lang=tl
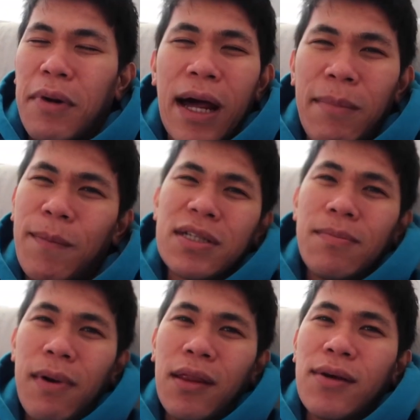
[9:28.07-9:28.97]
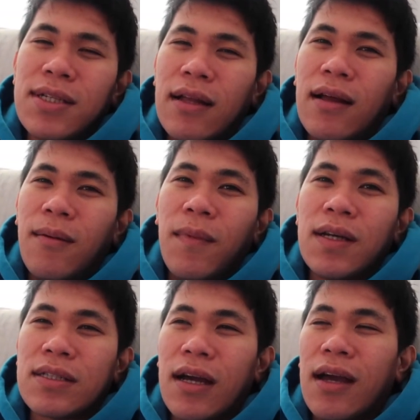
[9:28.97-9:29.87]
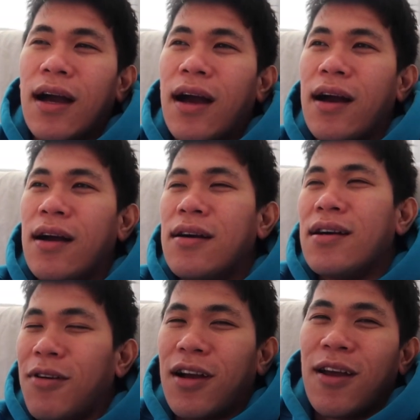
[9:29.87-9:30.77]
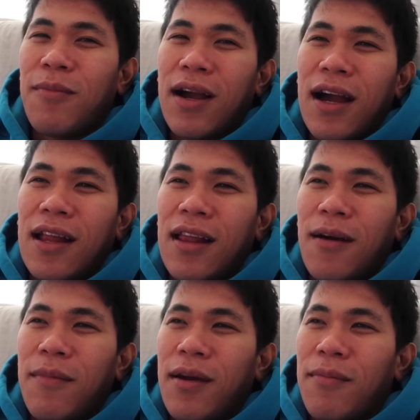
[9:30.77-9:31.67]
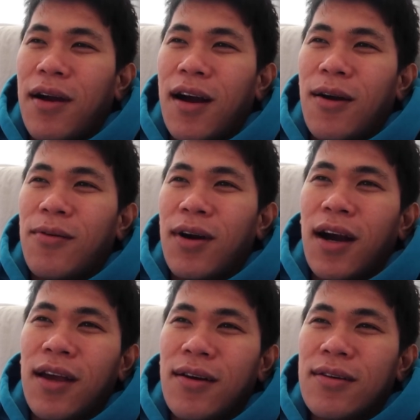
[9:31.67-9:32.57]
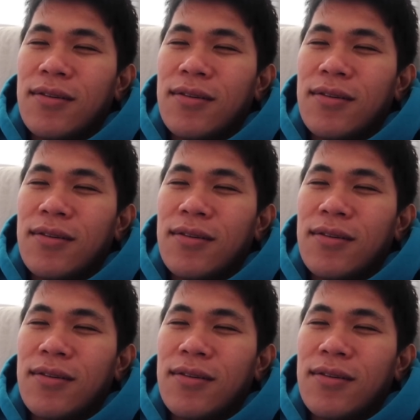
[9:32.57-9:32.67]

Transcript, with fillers: Marami pang sapatos na lalabas kaya huwag kayong mag-alala, makakuha kayo.